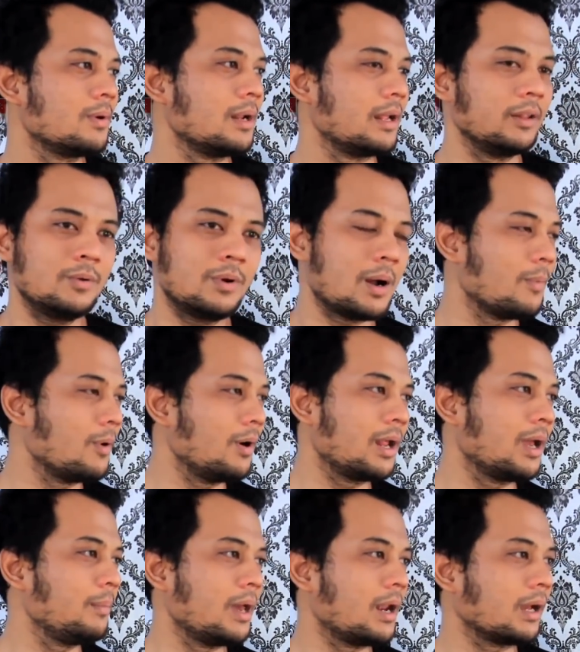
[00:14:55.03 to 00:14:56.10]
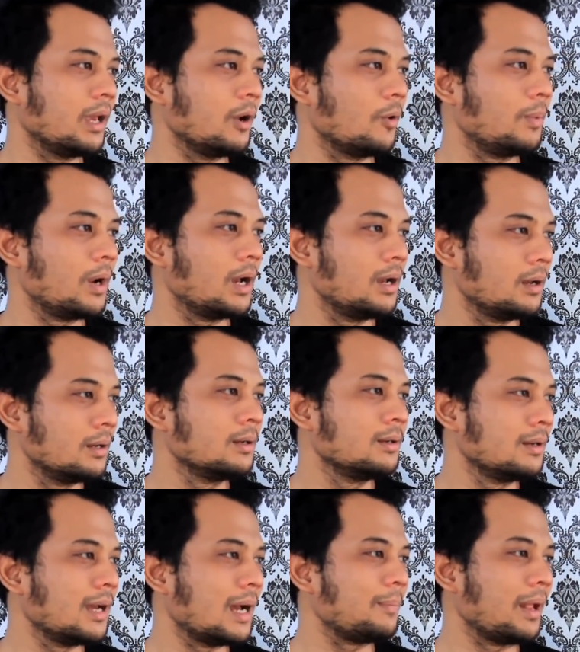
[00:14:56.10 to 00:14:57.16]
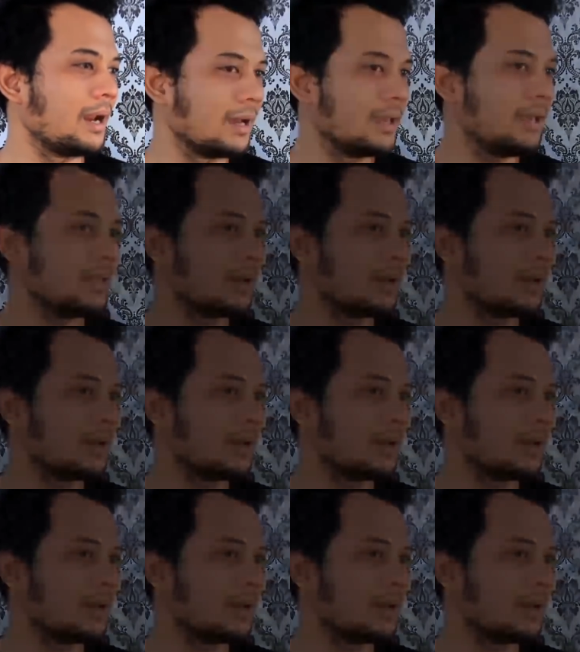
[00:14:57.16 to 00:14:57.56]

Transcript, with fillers: dan itu nggak boleh miara king cobra apalagi